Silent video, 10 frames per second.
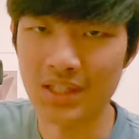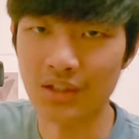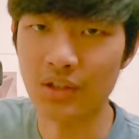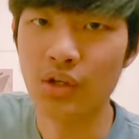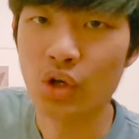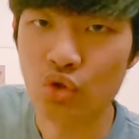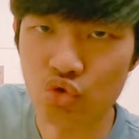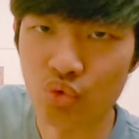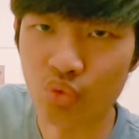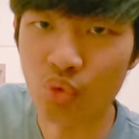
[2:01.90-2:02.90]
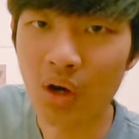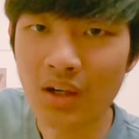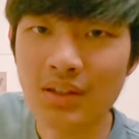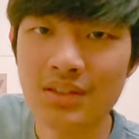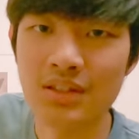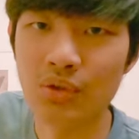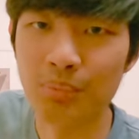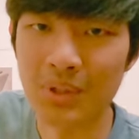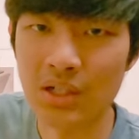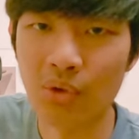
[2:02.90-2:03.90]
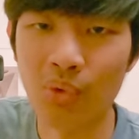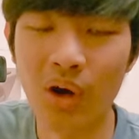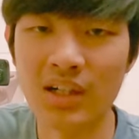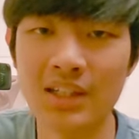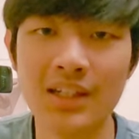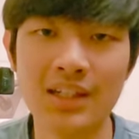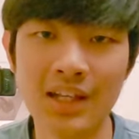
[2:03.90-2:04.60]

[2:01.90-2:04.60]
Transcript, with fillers: 我想要主光是比较黄的，